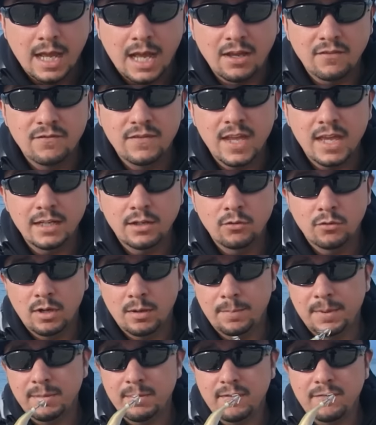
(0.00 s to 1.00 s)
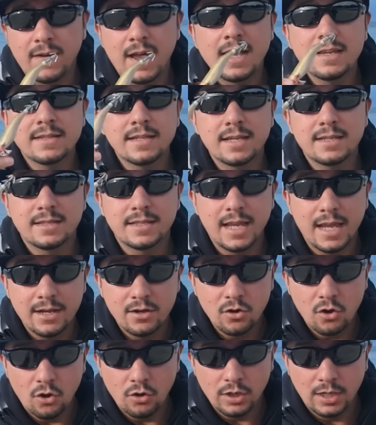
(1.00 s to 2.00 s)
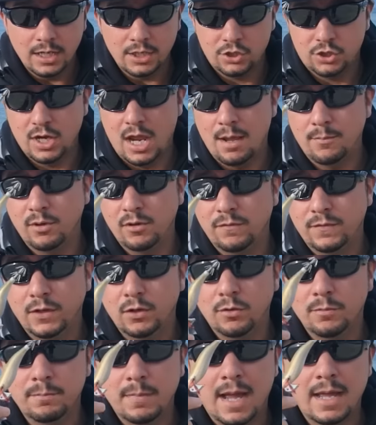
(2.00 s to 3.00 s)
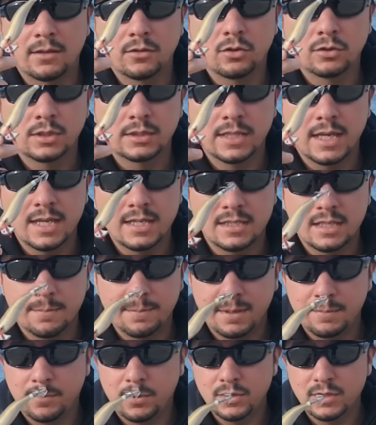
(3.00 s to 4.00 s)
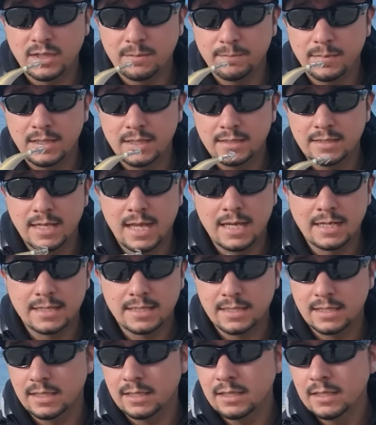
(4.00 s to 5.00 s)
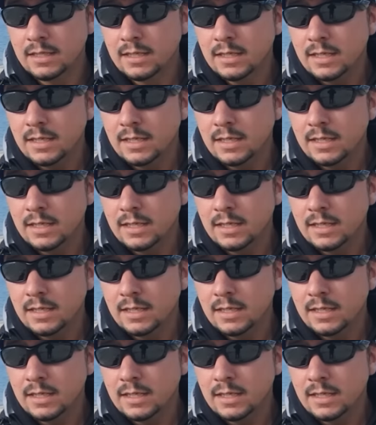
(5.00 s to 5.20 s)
avviene in una prima fase se noi lasciamo il filo in bando di testa per poi stabilizzarsi